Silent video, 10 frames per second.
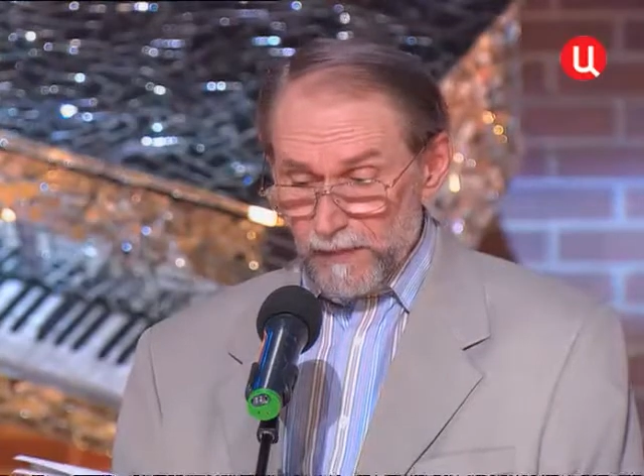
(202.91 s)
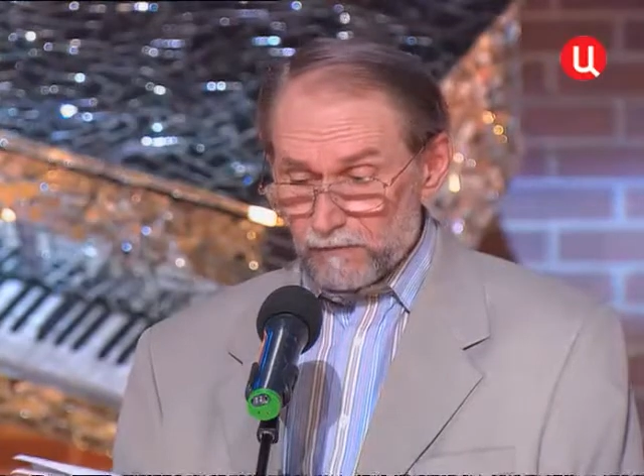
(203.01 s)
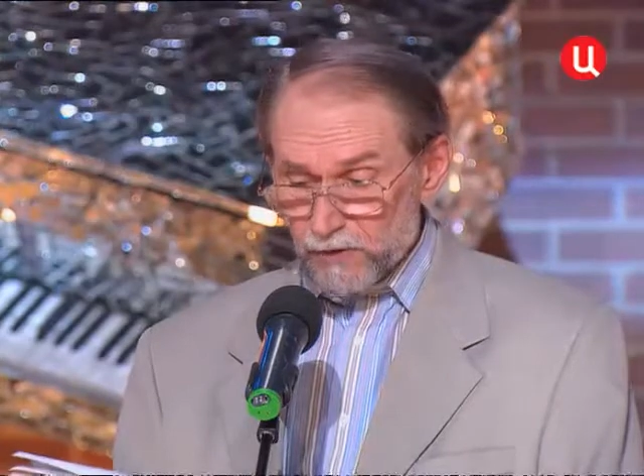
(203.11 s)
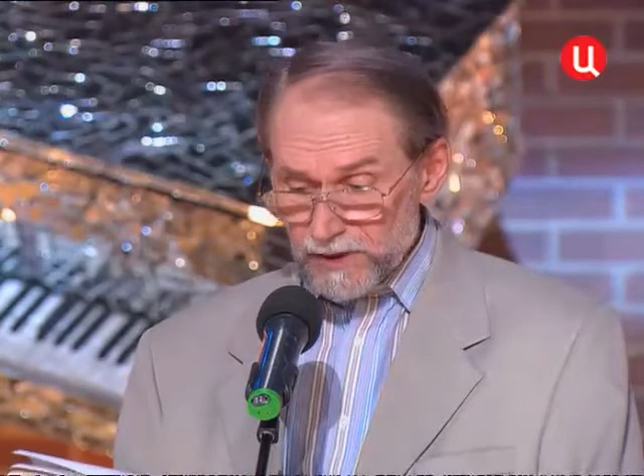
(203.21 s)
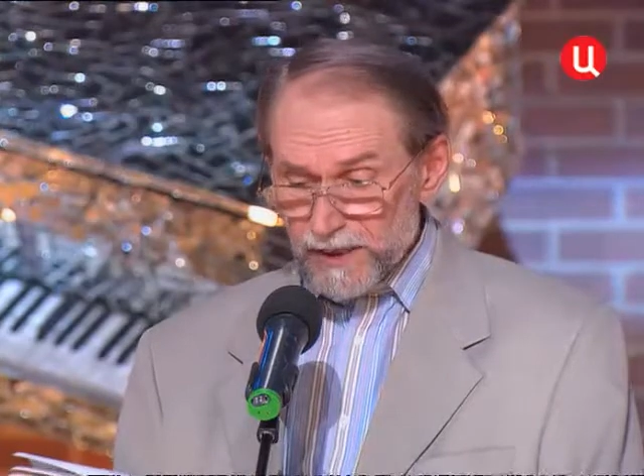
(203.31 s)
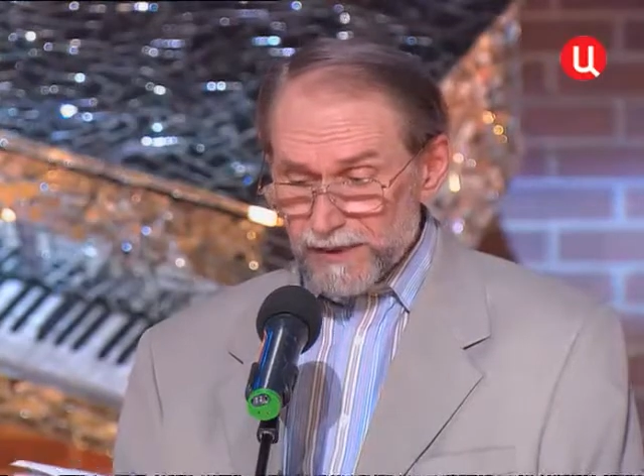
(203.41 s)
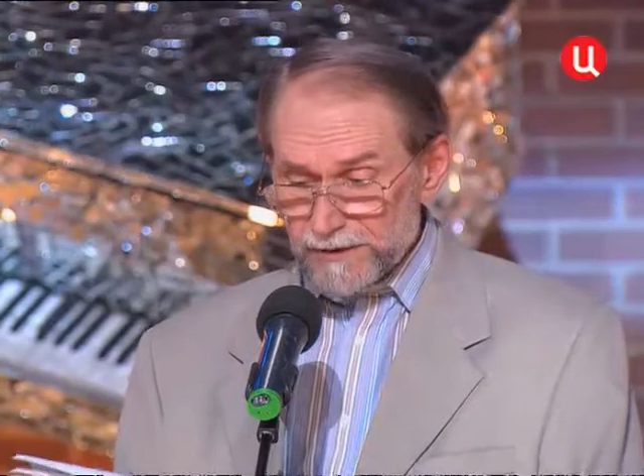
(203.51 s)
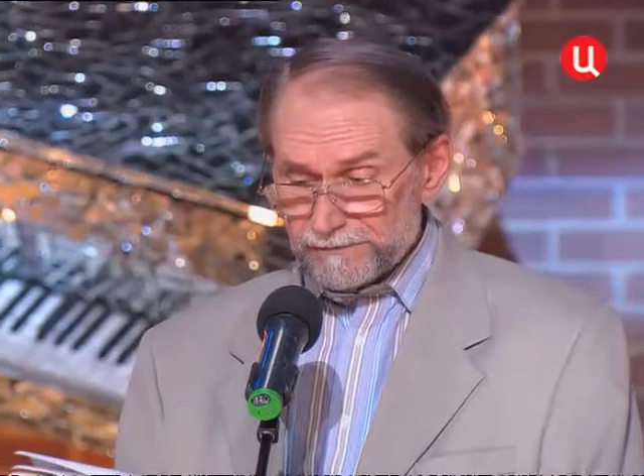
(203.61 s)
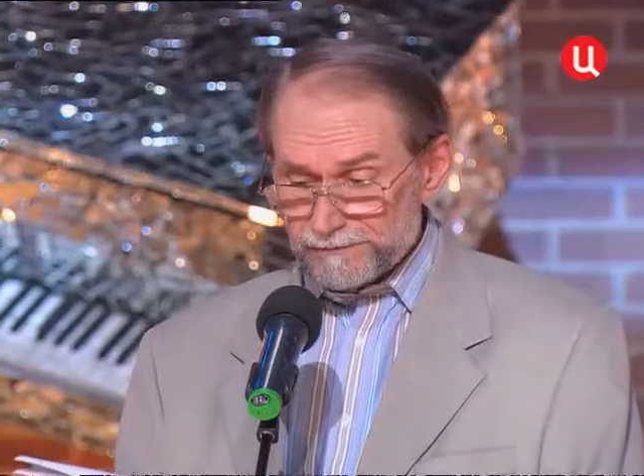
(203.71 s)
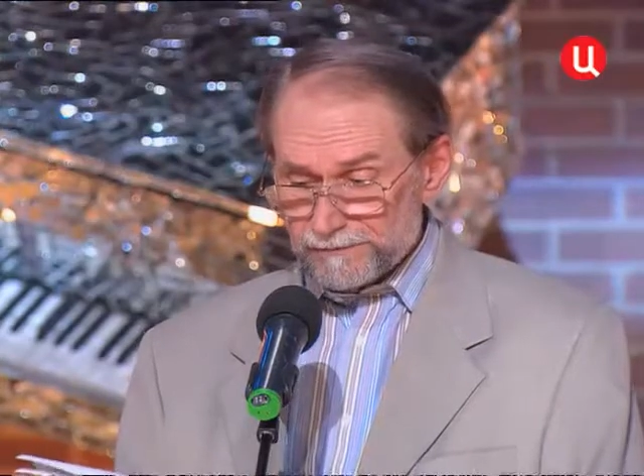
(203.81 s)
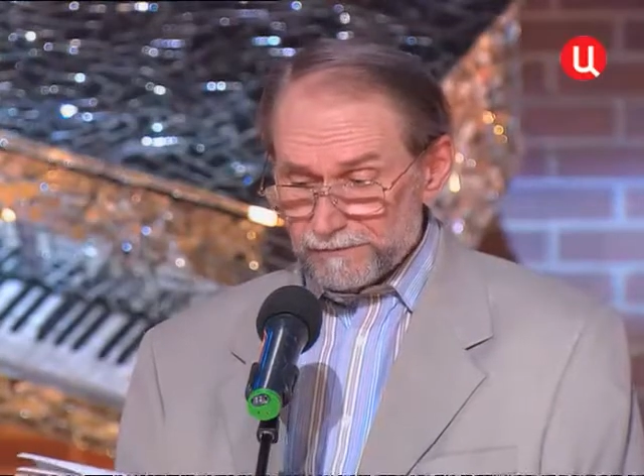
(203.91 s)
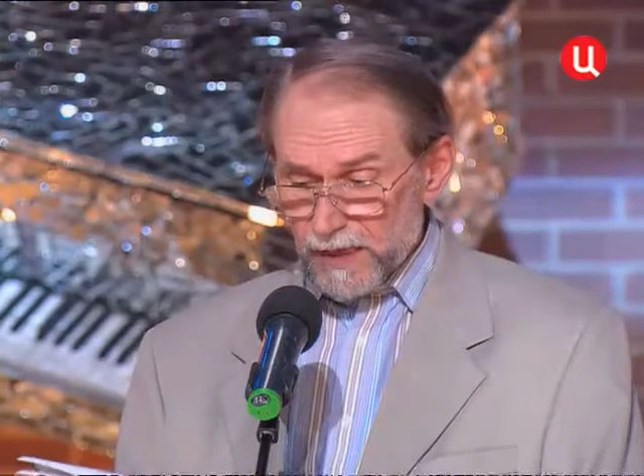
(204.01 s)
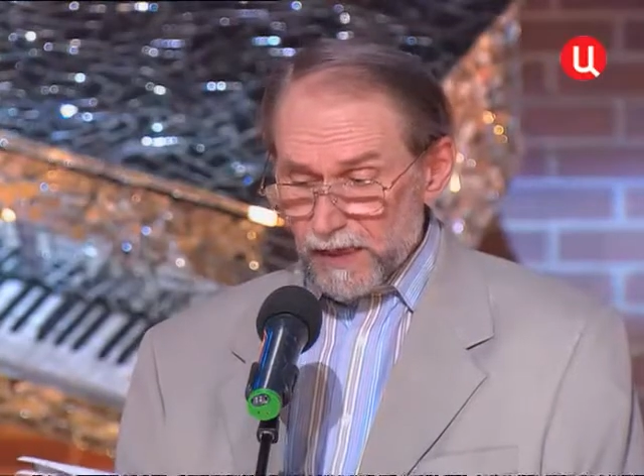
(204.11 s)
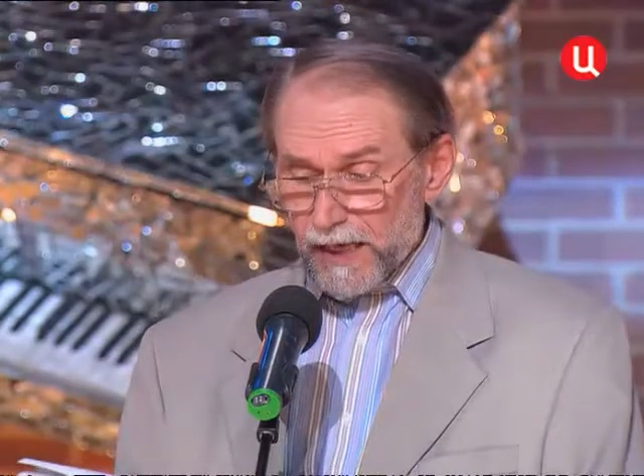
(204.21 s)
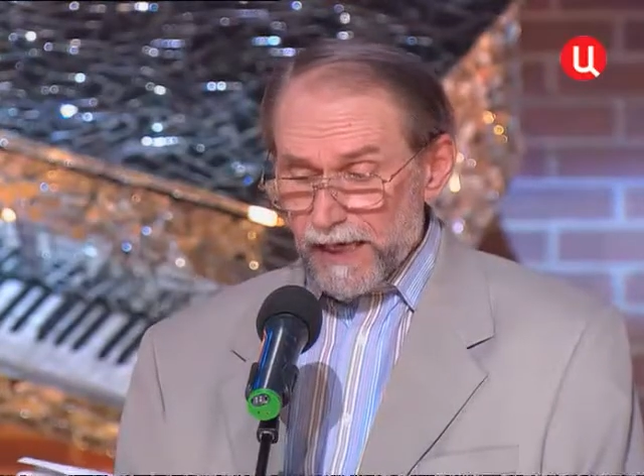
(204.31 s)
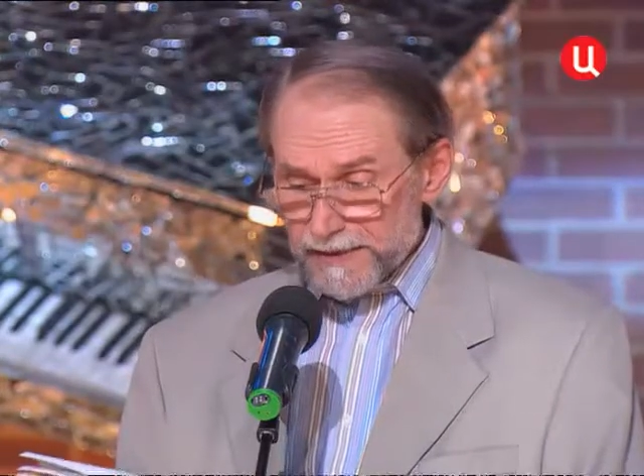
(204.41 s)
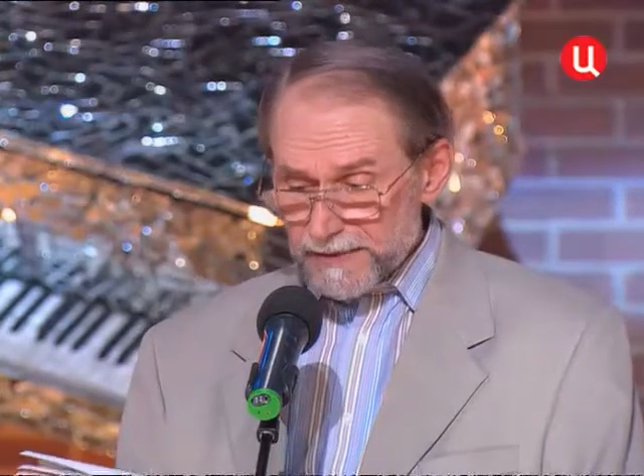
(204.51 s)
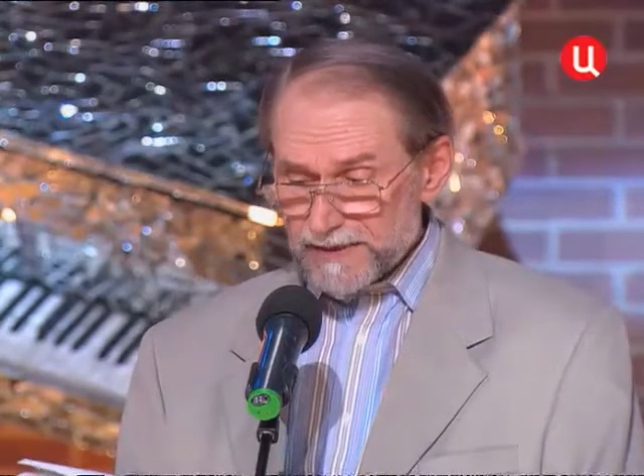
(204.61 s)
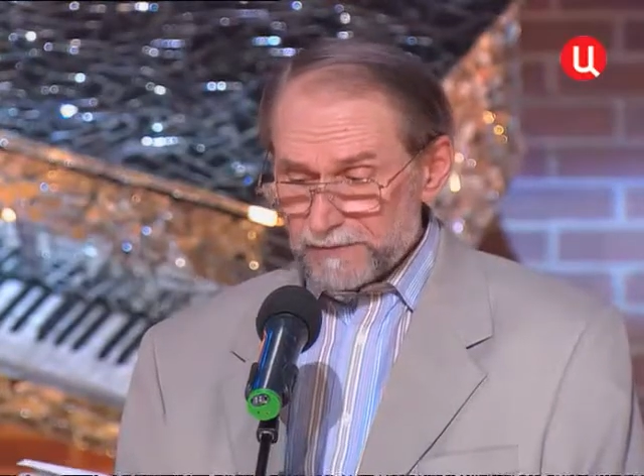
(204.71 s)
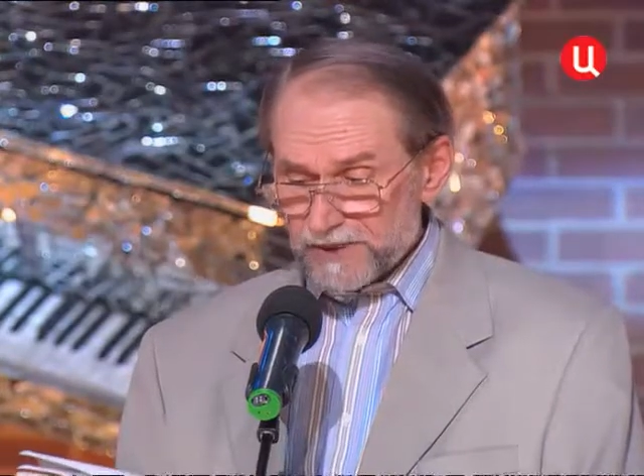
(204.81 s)
Вот так. А
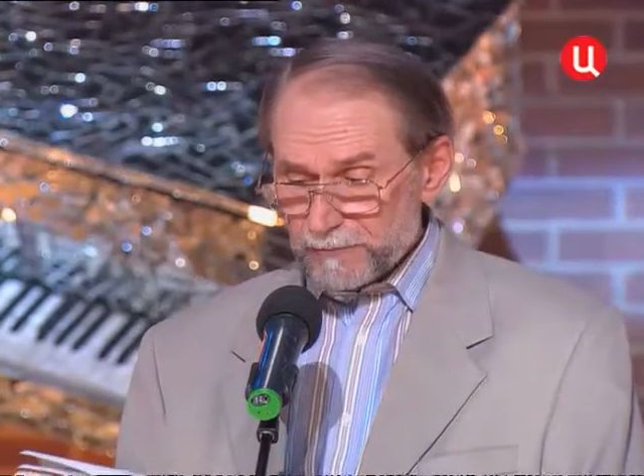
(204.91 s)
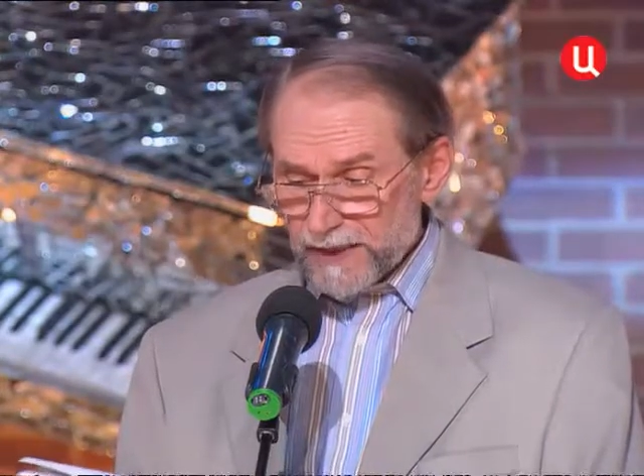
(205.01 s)
если бы не